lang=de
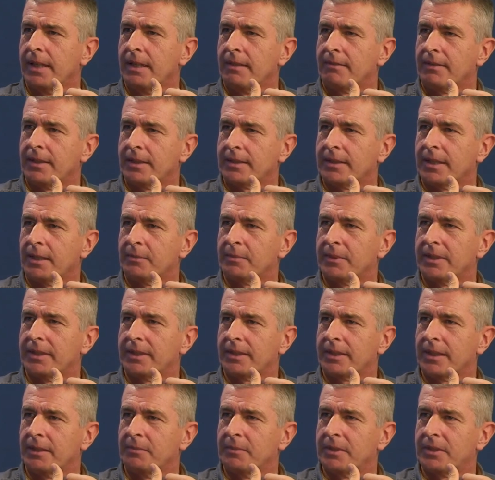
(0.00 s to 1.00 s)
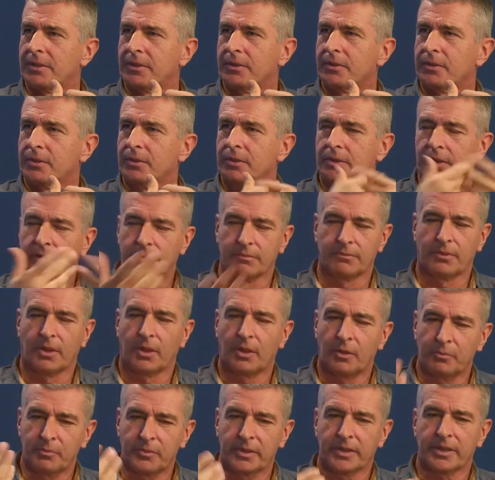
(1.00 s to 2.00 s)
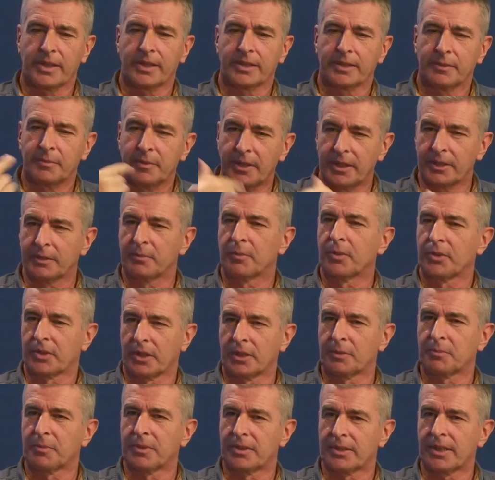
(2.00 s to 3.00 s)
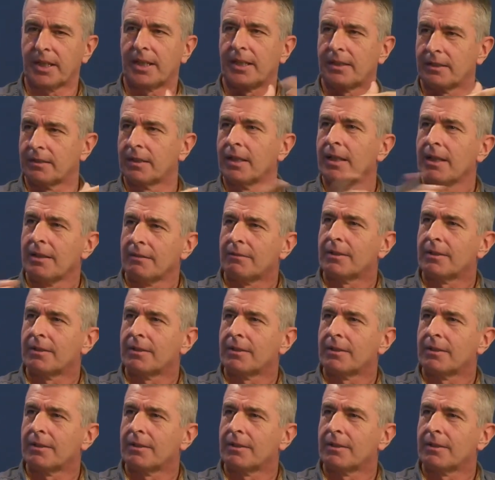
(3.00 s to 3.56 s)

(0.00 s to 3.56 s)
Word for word: mhm. was habe ich damit zu tun und warum sagen die mir, ich muss das bezahlen,